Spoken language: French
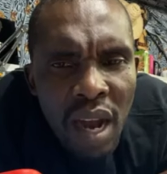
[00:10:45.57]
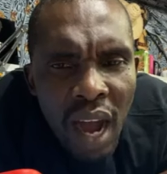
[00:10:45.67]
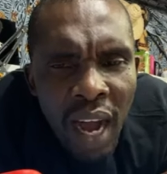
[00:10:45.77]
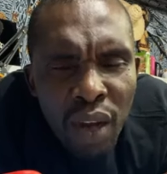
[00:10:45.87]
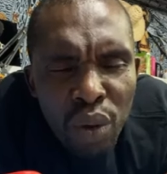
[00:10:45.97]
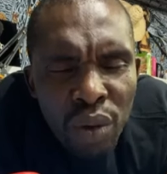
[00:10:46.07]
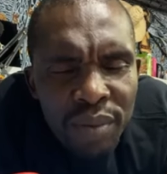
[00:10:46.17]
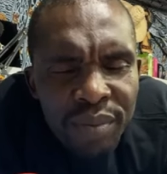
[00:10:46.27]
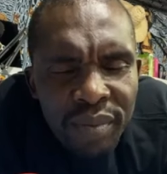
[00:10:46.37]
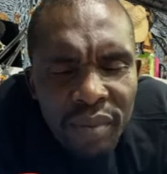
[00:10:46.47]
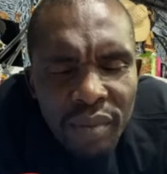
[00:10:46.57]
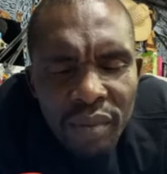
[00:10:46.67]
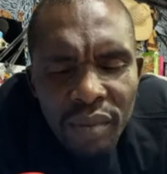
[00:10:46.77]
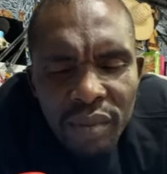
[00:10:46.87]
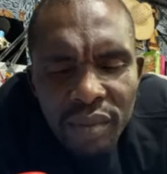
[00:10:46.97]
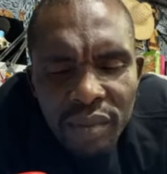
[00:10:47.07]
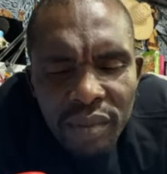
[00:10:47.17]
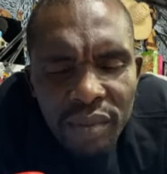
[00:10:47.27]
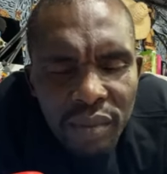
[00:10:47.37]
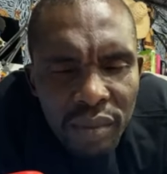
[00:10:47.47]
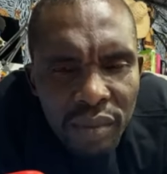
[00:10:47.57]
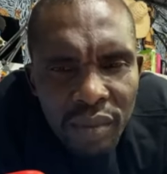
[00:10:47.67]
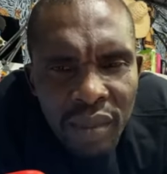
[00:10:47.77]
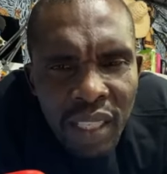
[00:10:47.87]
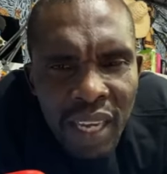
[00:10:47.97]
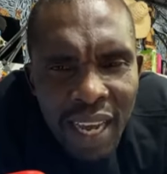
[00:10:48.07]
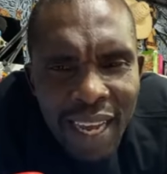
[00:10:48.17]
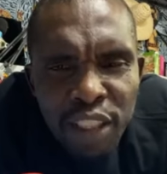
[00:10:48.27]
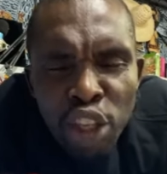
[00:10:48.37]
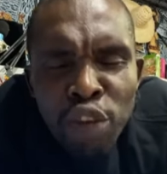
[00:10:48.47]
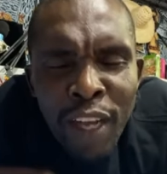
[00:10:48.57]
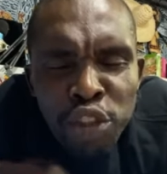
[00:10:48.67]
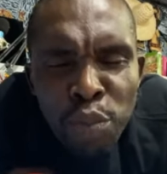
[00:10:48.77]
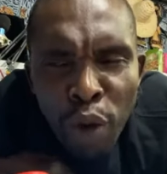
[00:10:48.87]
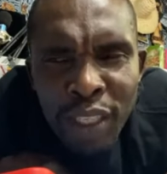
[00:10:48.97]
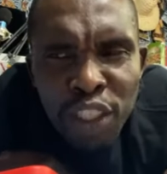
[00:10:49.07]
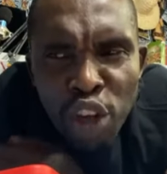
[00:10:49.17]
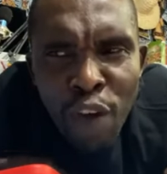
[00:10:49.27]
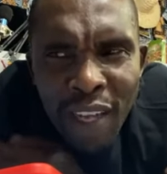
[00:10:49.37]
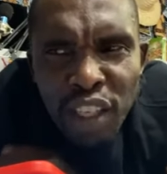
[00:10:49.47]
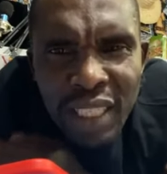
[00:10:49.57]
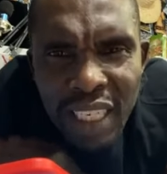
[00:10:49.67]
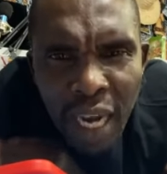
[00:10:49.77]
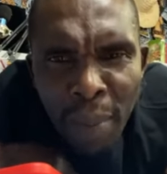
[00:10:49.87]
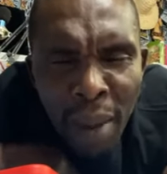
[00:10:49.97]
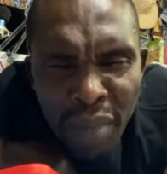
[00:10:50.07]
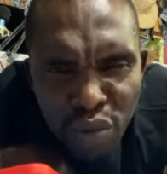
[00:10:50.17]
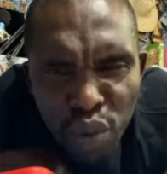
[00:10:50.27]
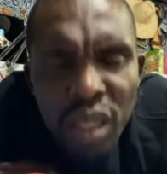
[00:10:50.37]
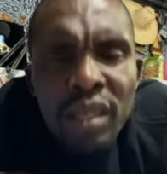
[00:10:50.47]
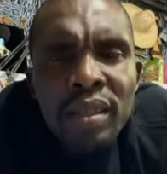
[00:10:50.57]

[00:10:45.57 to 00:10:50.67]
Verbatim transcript: Allô Oui, maître. Est-ce que tu vas supporter ce qu'on va te dire là-bas à minuit